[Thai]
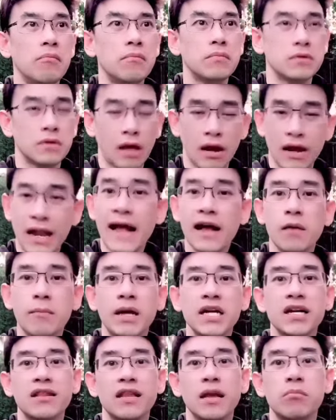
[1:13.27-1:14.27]
ตอนแรกก็มั
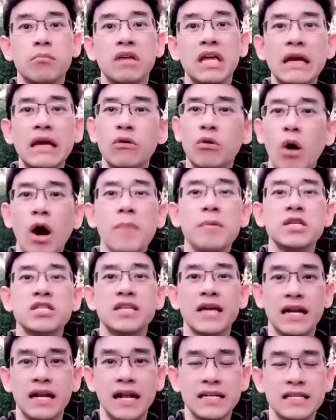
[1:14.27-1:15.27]
กจะเต็มที่
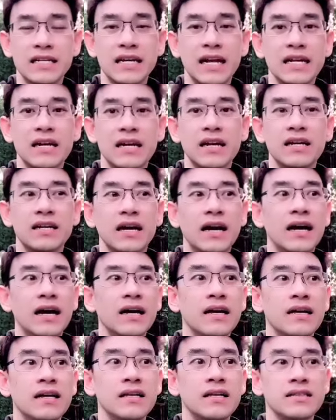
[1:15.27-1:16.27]
100% หลังจากนั้นก็เหลือ
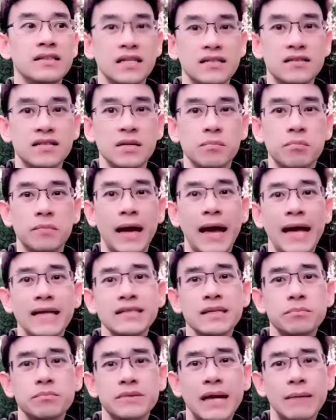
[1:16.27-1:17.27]
70
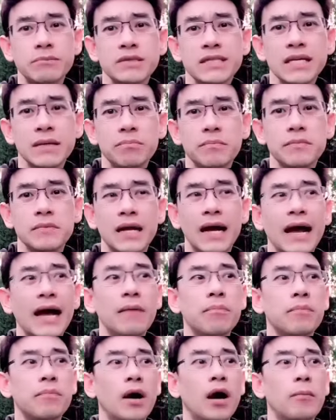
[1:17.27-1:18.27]
50 30นะครั
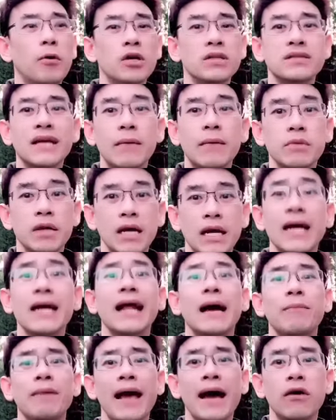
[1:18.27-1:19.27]
บพอพ้น3เดือนเลิก
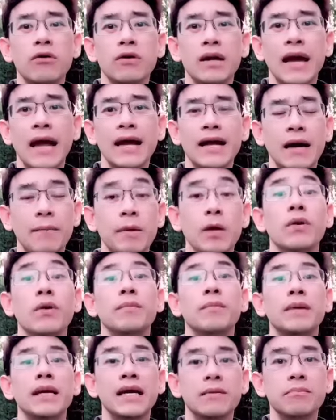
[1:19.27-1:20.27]
ทำแล้วนะฮะกลับไปอ้วน
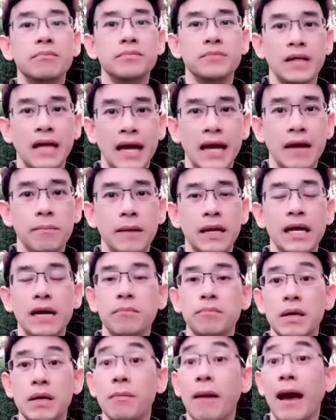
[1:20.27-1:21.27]
เหมือนเดิมนะฮะไปเริ่ม
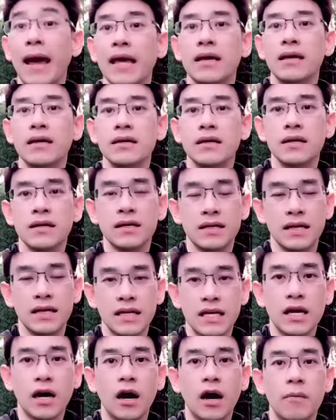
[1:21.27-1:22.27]
ปีใหม่อย่าง
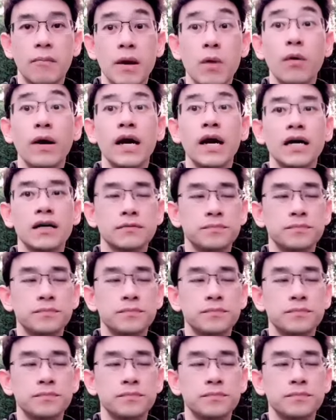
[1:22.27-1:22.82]
นี้ก็ไม่เวิร์ค